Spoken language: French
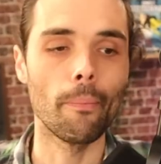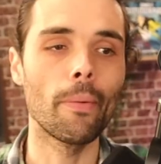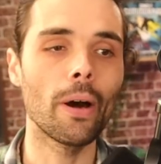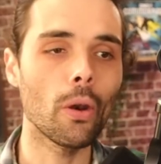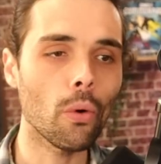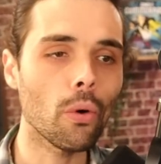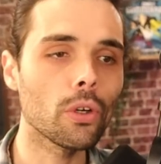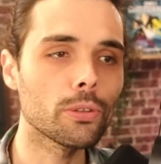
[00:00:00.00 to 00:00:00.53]

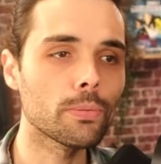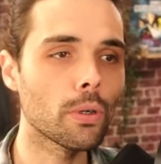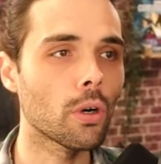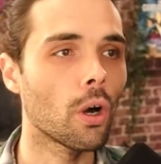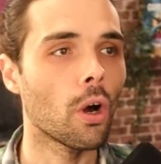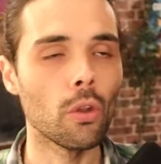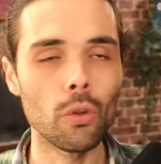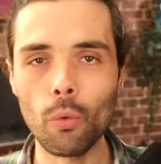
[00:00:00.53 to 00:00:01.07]

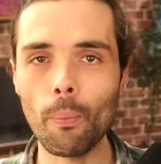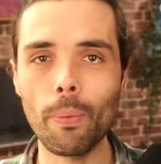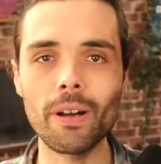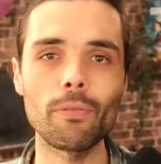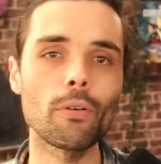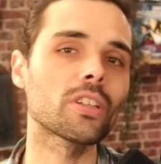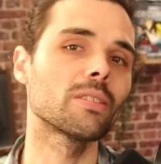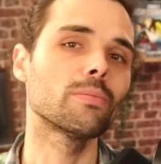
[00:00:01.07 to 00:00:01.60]
malheureusement n'ont
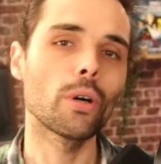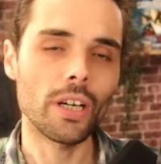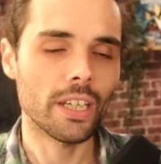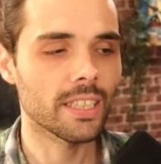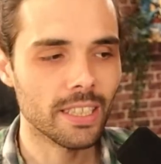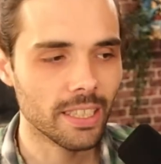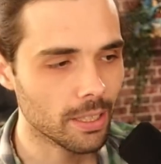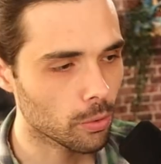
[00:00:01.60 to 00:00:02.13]
pas forcément
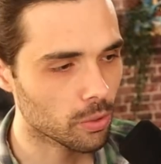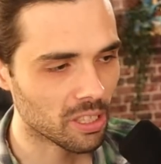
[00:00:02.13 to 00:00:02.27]
accès